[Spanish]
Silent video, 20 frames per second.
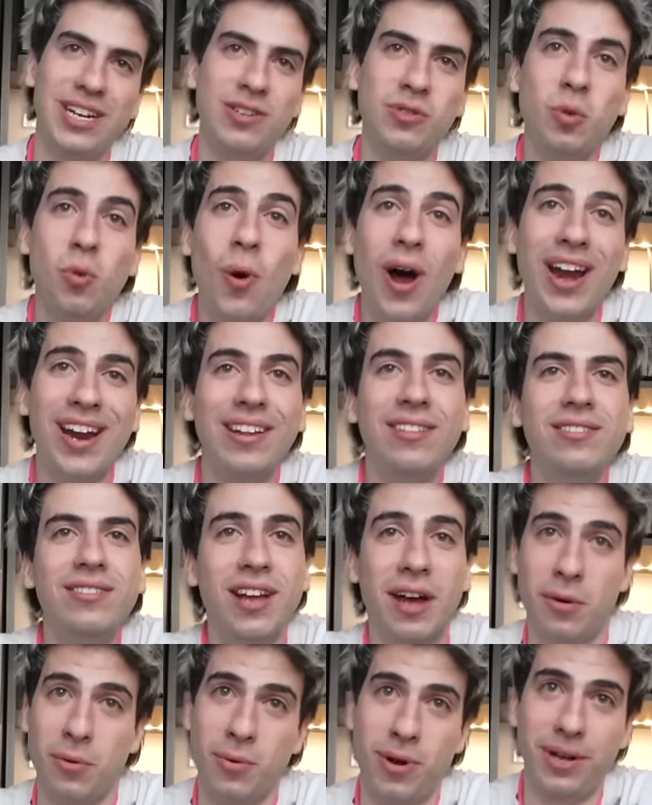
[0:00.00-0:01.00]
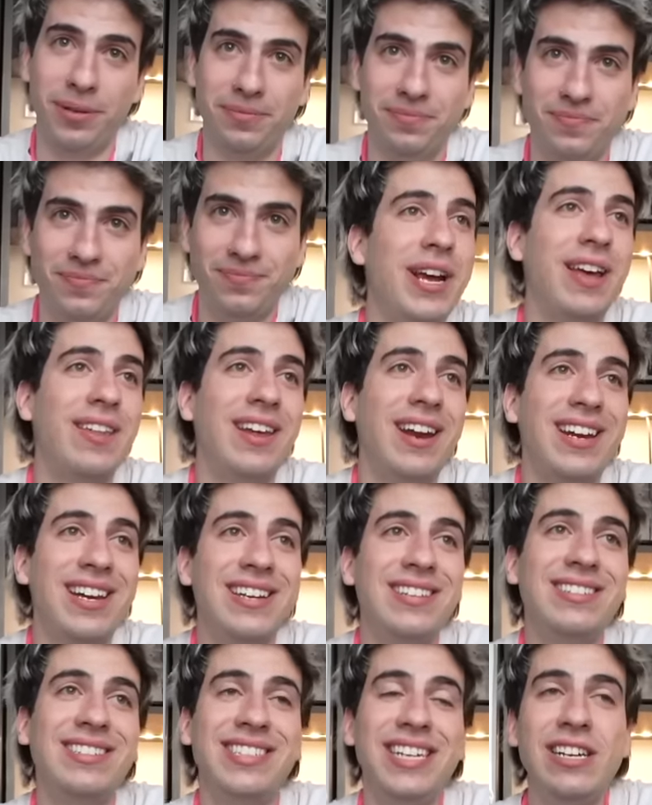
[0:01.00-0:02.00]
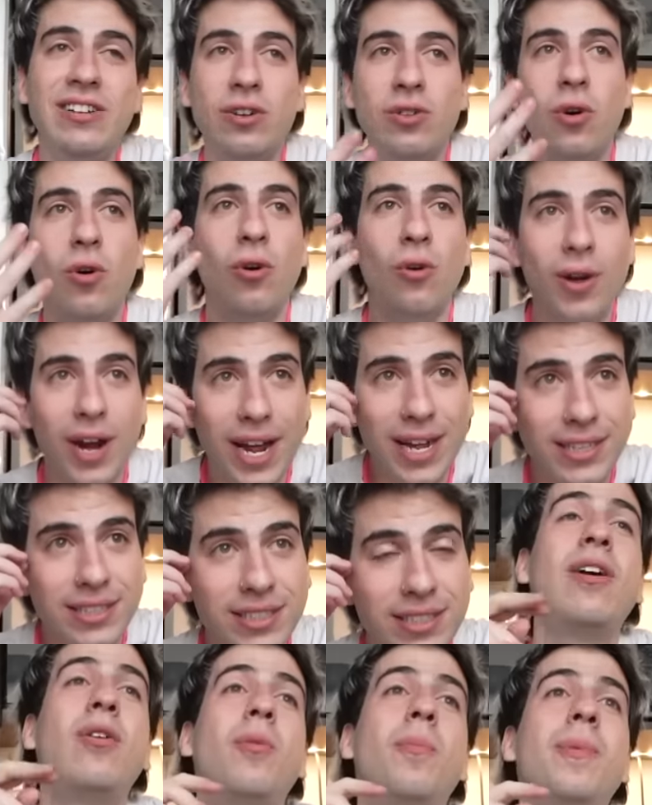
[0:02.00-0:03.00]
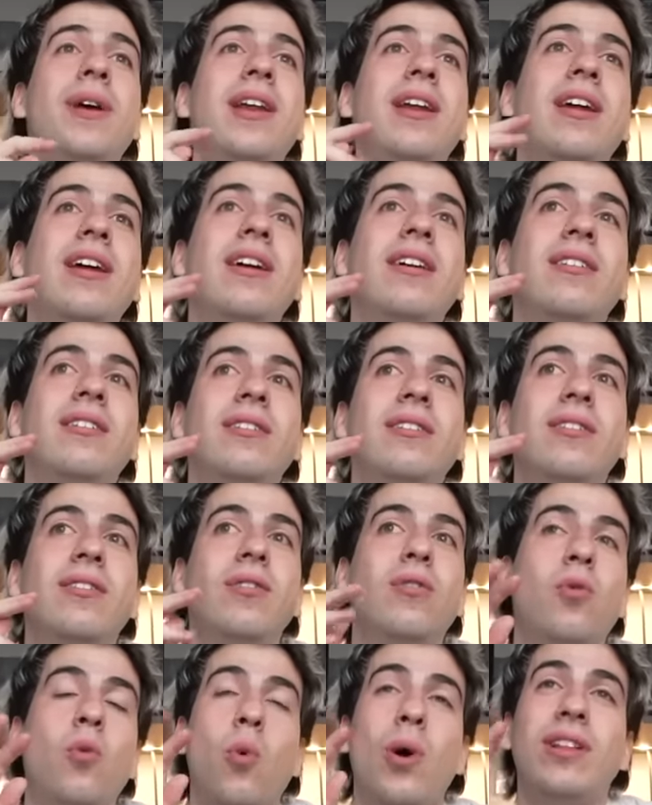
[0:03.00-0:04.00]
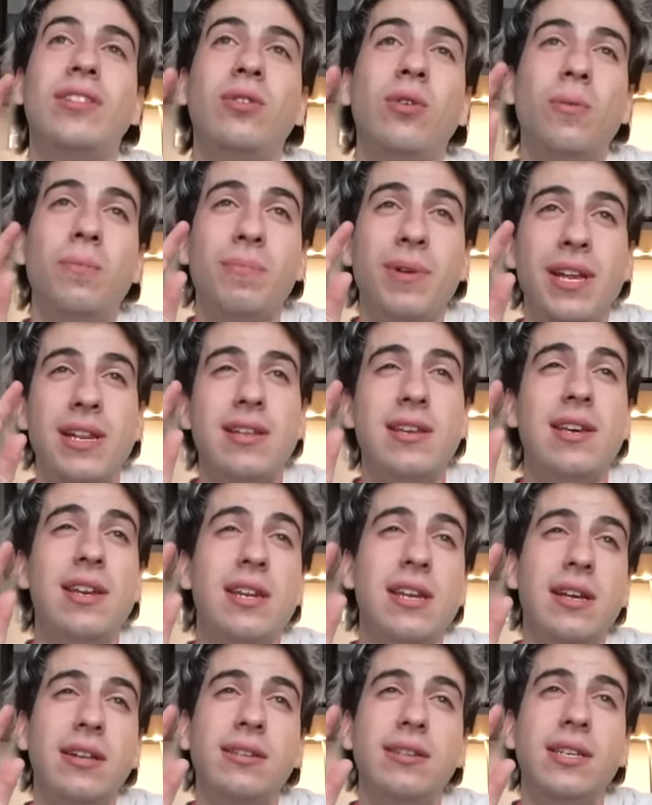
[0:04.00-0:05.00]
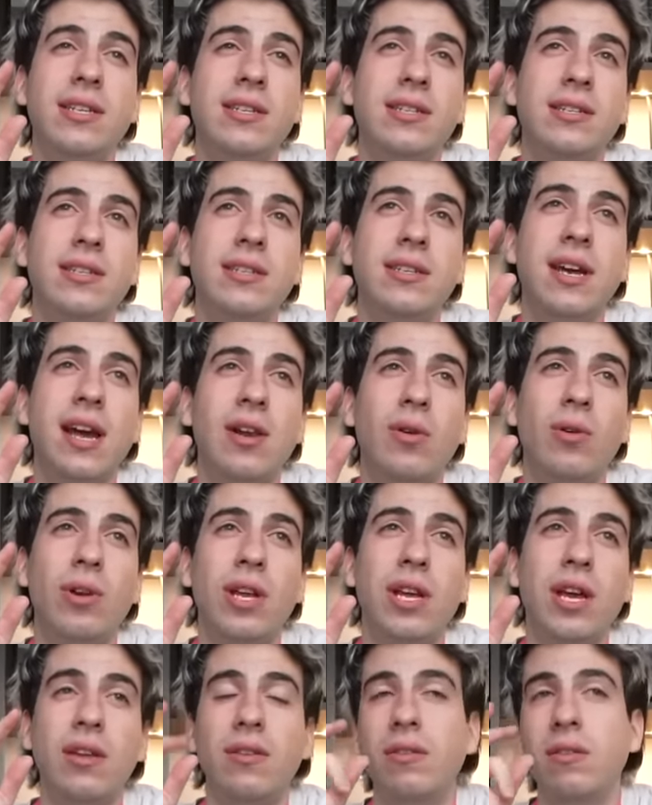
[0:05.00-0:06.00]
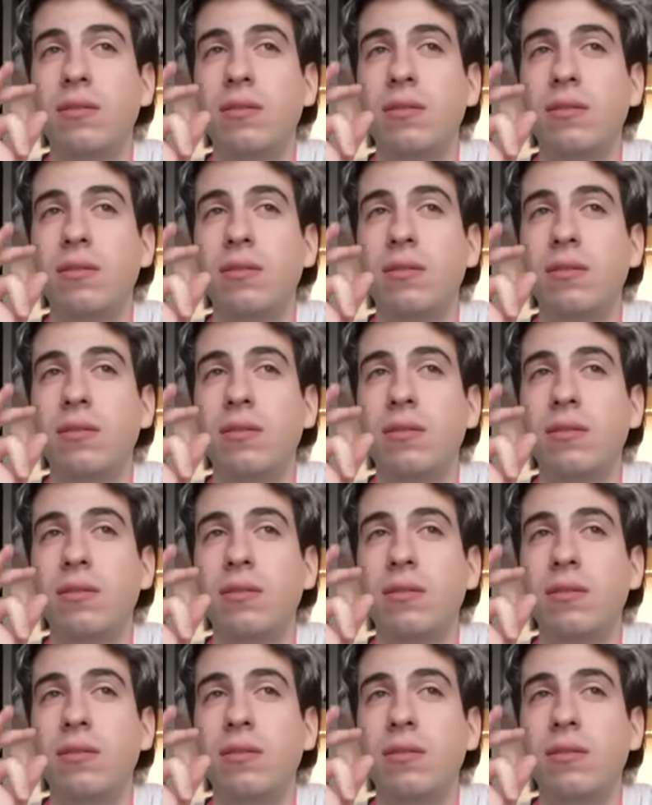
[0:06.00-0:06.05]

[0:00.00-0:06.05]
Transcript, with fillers: 6.40, güey. O sea, me quedarían 5 horas para comer 4.500 calorías.